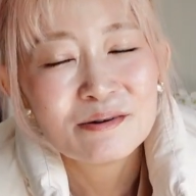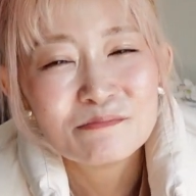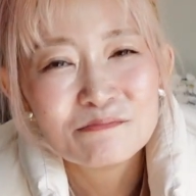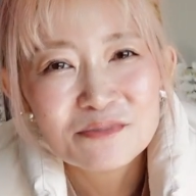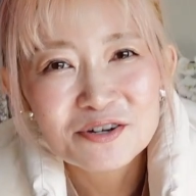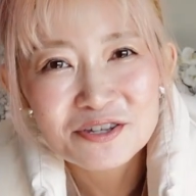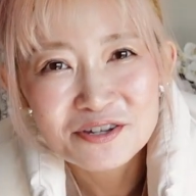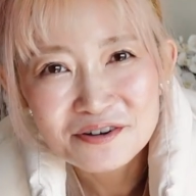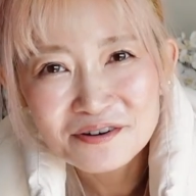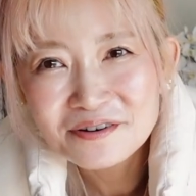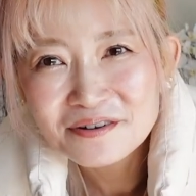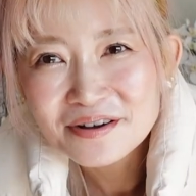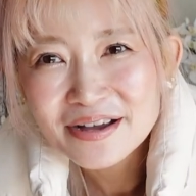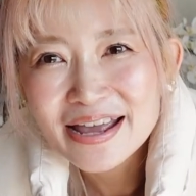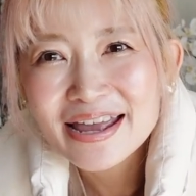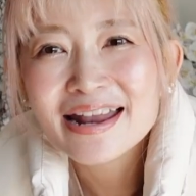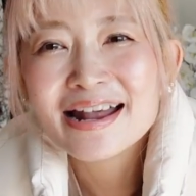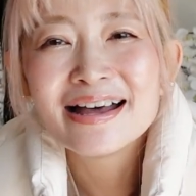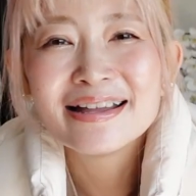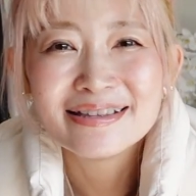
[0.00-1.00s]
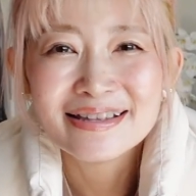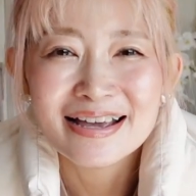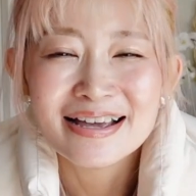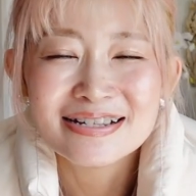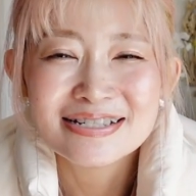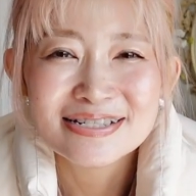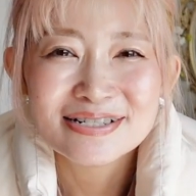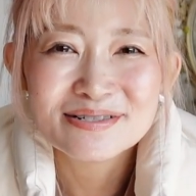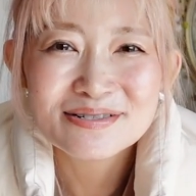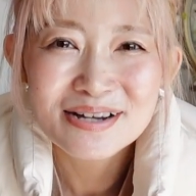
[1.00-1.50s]
ものを選んで
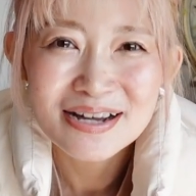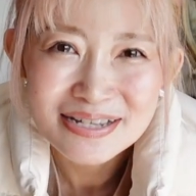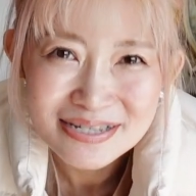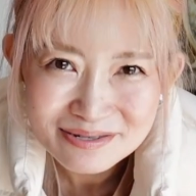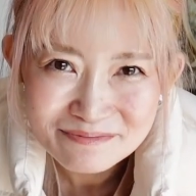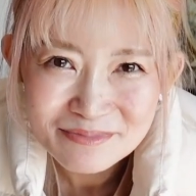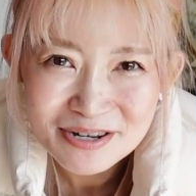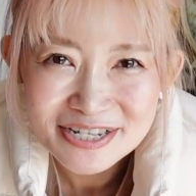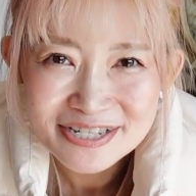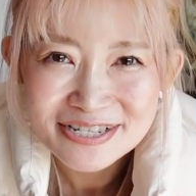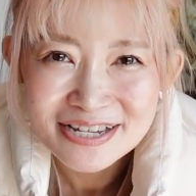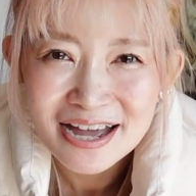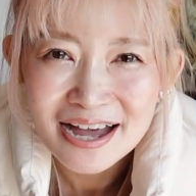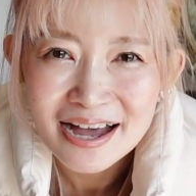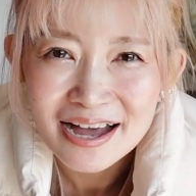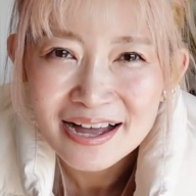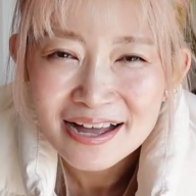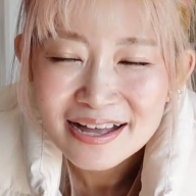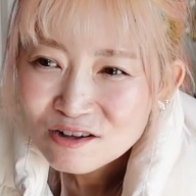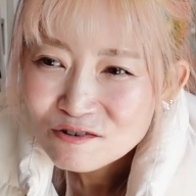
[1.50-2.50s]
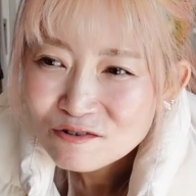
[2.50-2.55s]
紹介しました。